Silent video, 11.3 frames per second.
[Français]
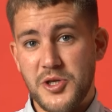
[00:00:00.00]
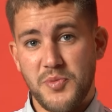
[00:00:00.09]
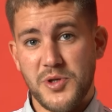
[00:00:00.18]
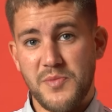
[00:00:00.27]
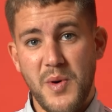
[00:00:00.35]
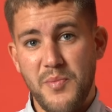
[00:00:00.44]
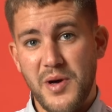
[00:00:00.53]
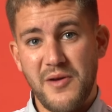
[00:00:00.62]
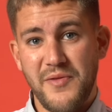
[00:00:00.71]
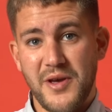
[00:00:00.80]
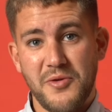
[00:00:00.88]
Je pensais même pas
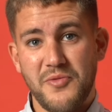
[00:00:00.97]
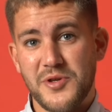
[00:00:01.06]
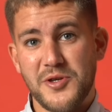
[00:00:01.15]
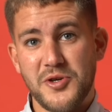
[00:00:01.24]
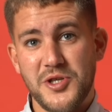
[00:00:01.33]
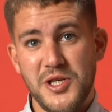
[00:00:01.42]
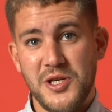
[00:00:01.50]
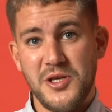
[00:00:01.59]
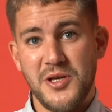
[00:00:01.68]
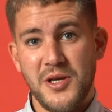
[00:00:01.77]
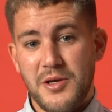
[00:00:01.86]
le faire une fois sorti.